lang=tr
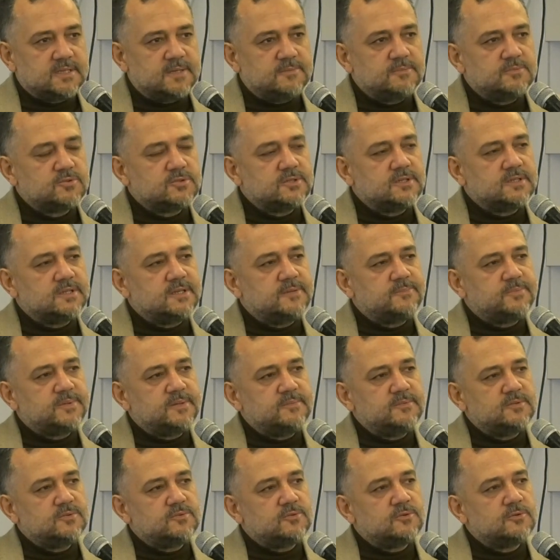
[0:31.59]
Tabi burada
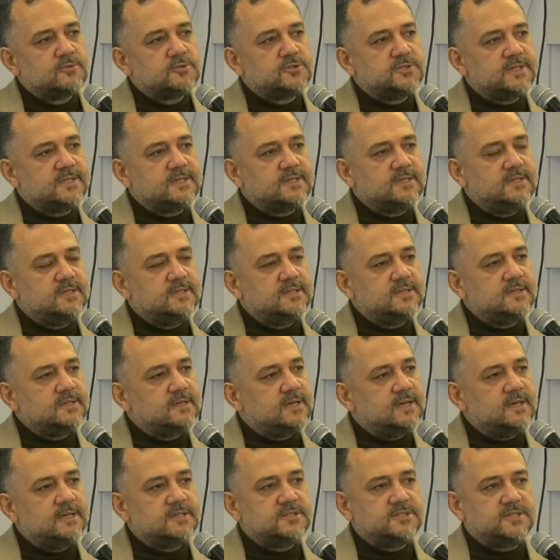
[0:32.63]
depremin oluş şekli
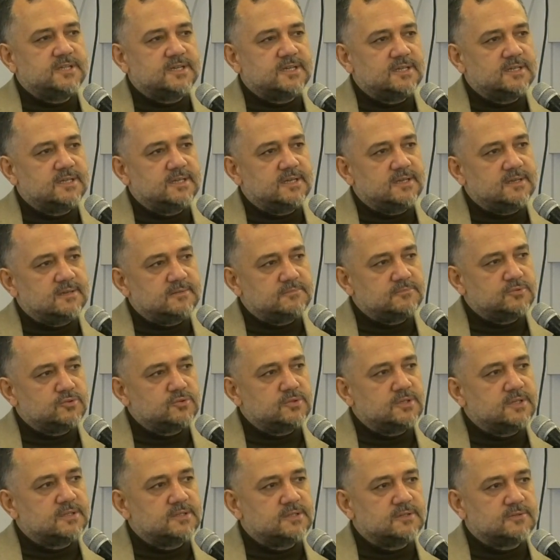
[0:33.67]
her şekilde
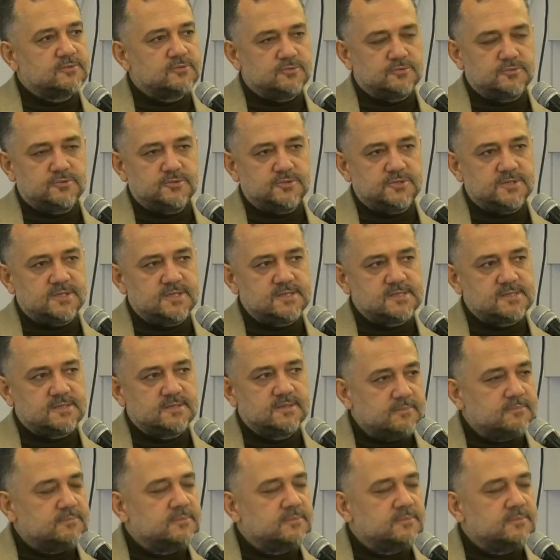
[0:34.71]
bunları da konuşacağız.